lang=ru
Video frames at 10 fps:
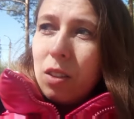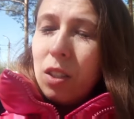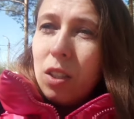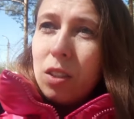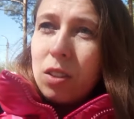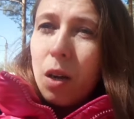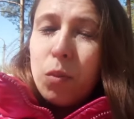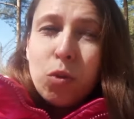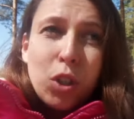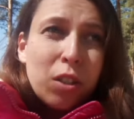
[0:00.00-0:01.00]
И
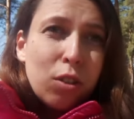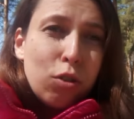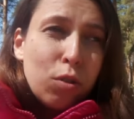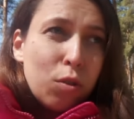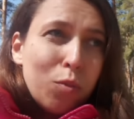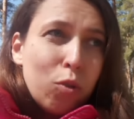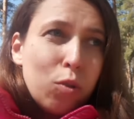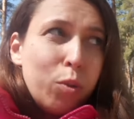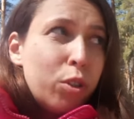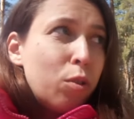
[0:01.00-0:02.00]
самое ужасное, что это
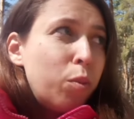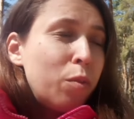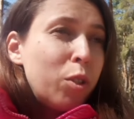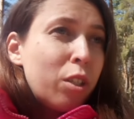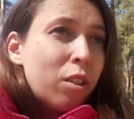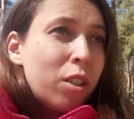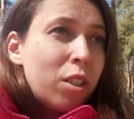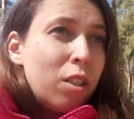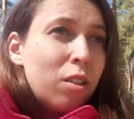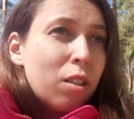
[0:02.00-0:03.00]
могут быть, например,
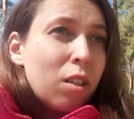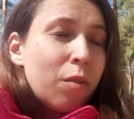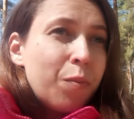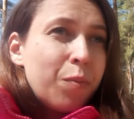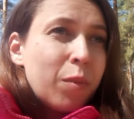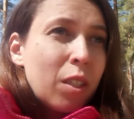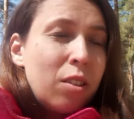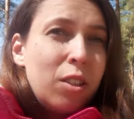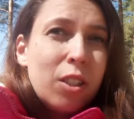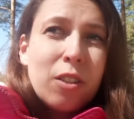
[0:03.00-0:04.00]
какие-то
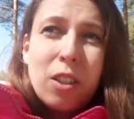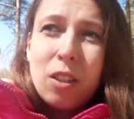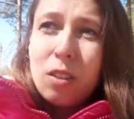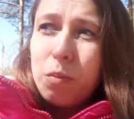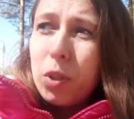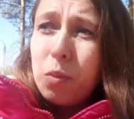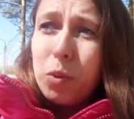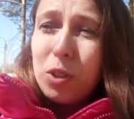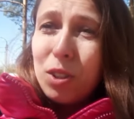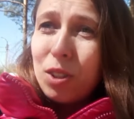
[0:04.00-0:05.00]
сделки,
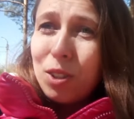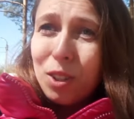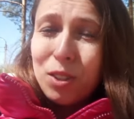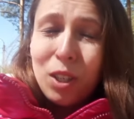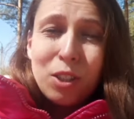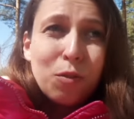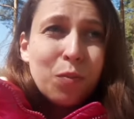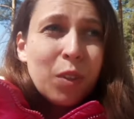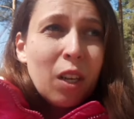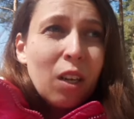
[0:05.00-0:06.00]
подписанные, так скажем,
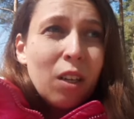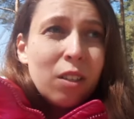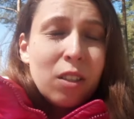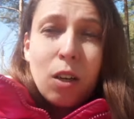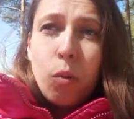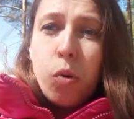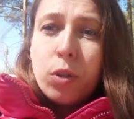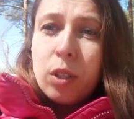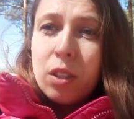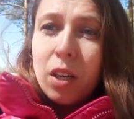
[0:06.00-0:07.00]
на
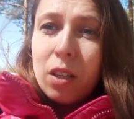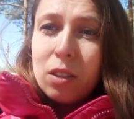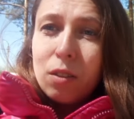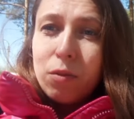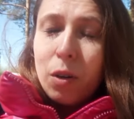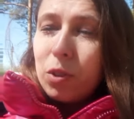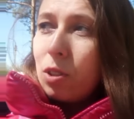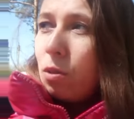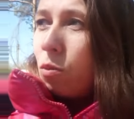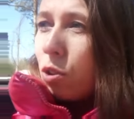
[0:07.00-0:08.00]
годы, да, и вам с
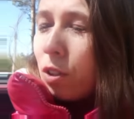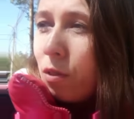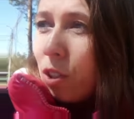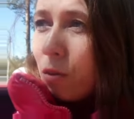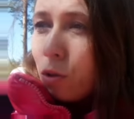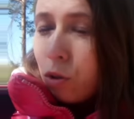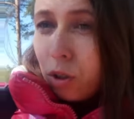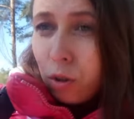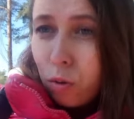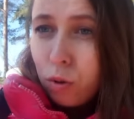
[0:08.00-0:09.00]
этим человеком еще
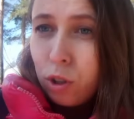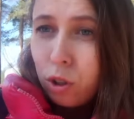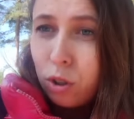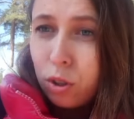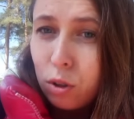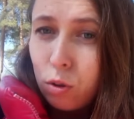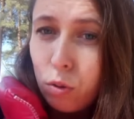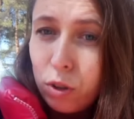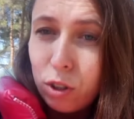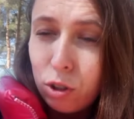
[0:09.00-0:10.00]
сотрудничать и
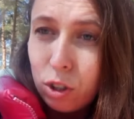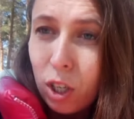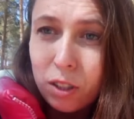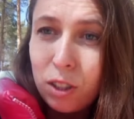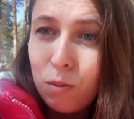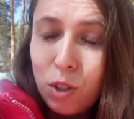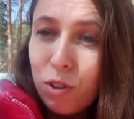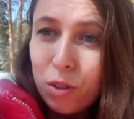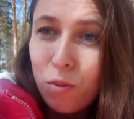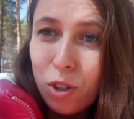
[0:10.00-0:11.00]
сотрудничать, а с ним
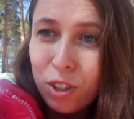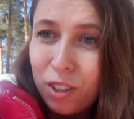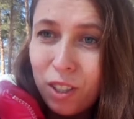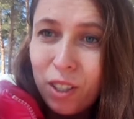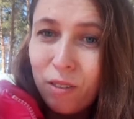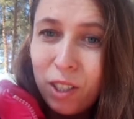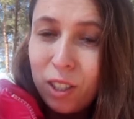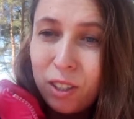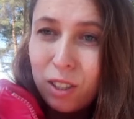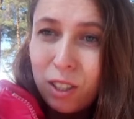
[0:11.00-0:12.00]
невозможно
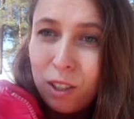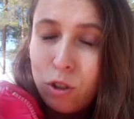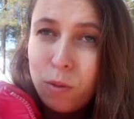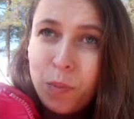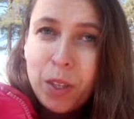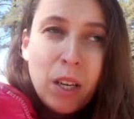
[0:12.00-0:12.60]
договориться ни о чем.